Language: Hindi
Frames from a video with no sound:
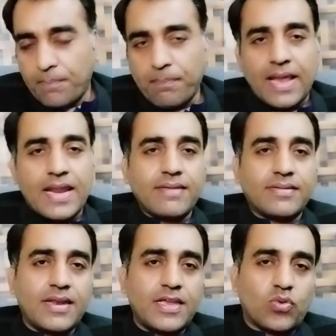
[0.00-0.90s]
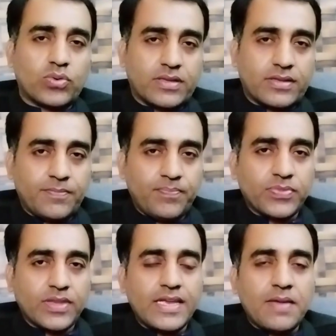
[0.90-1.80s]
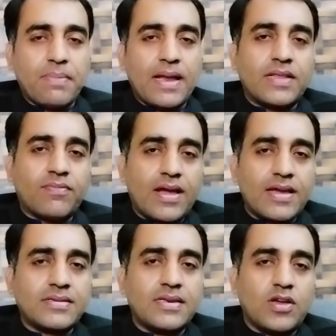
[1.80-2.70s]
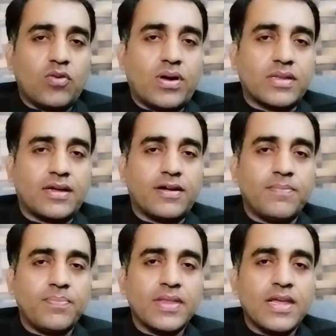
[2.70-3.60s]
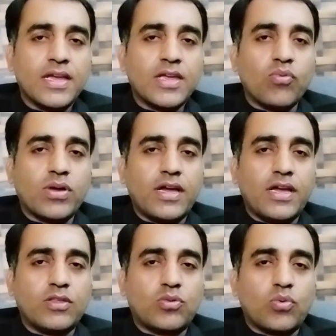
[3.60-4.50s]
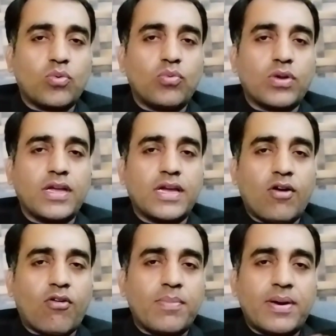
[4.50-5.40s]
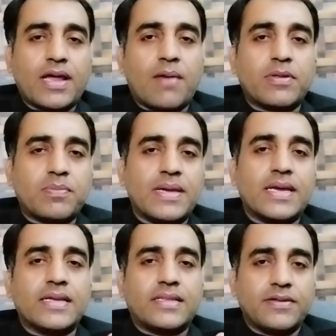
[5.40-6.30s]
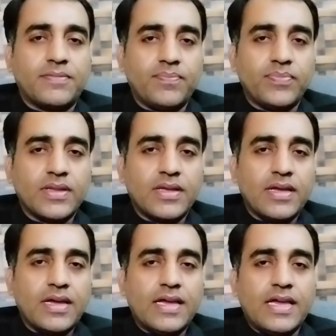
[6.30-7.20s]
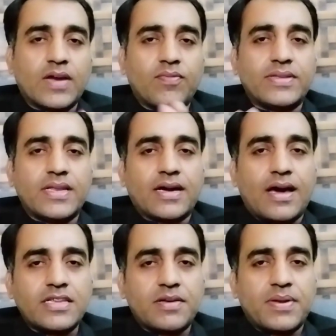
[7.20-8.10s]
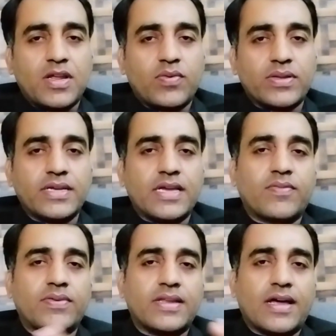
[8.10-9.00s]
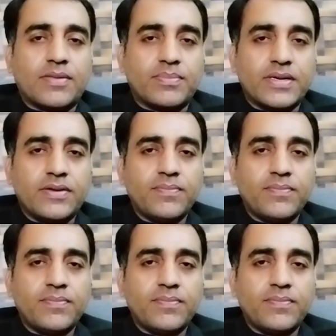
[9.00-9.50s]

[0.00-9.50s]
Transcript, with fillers: पहले ऐसा नहीं होता था ये पहली दफा इसलिए हुआ था क्योंकि दोनों की गवर्नमेंट आपस में एक ही थी एक वजीर खारजा बने हुए थे एक वजीर आजम थे